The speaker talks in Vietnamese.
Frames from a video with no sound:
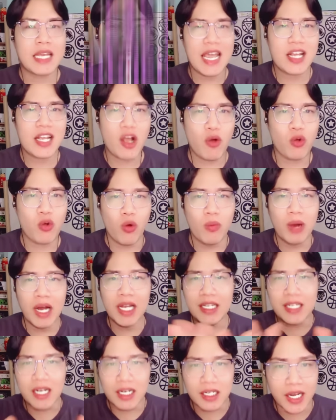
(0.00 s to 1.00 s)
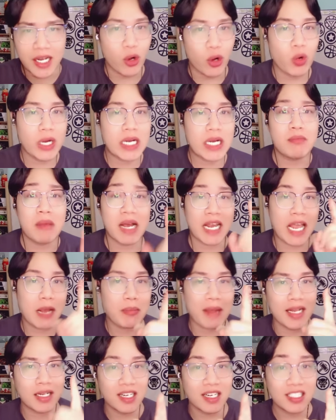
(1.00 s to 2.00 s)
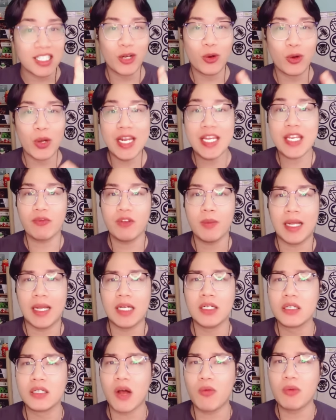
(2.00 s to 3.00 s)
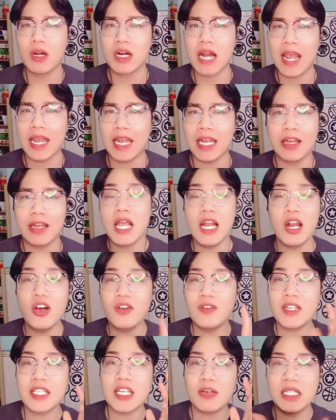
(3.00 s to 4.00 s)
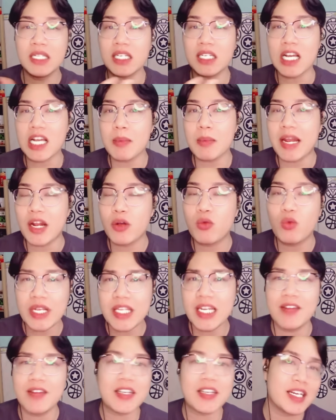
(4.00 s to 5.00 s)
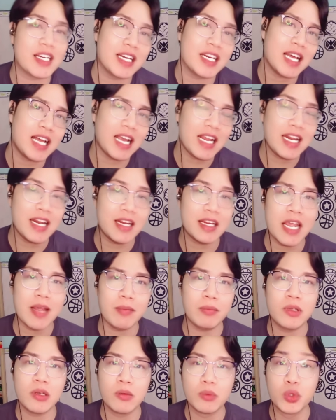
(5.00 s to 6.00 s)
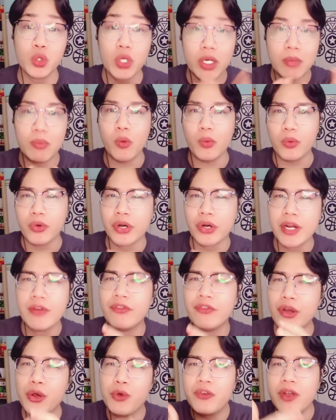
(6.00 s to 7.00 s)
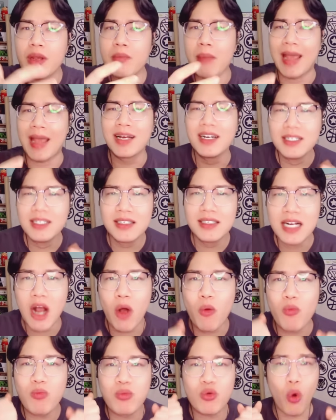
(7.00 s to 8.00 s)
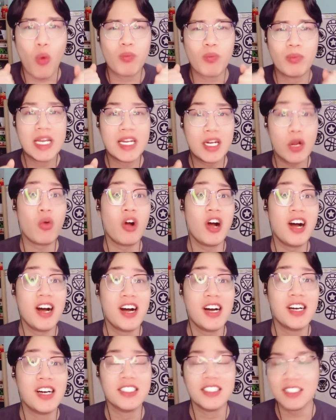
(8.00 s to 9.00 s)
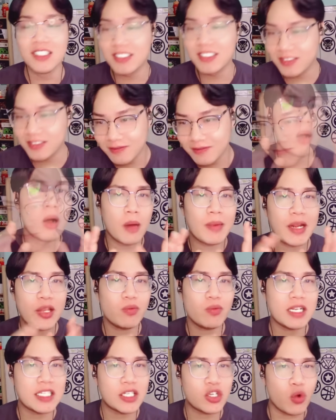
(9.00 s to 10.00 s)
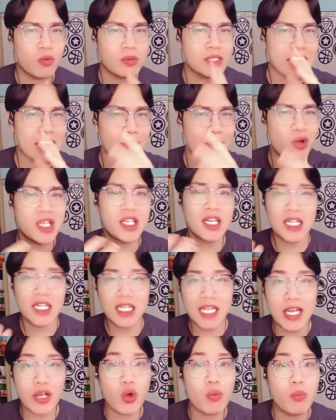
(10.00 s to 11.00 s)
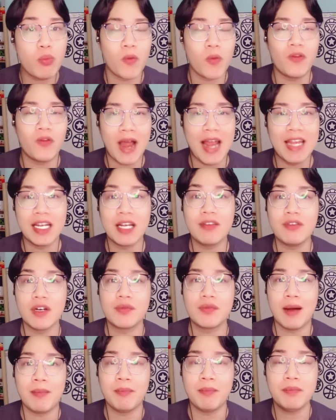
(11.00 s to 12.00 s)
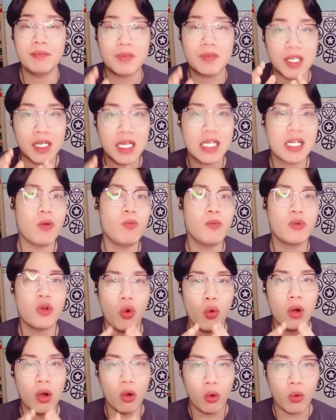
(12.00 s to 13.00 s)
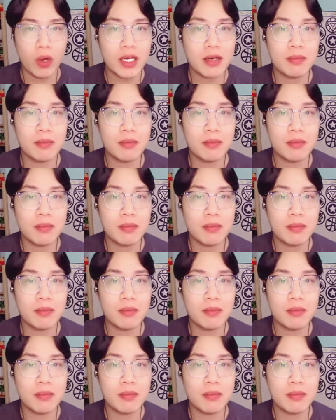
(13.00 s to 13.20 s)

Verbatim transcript: các công cụ mới cực kỳ hữu ích mà các bạn cần lưu ý trong phiên bản hư không lần này hello và chào mừng tất cả các bạn đã quay trở lại với kênh Alien Game trong chuyên mục review phiên bản hư không của Mini World yeah. hôm nay chúng ta sẽ cùng xem qua chi tiết của một vài những cái vật phẩm những cái công cụ hữu ích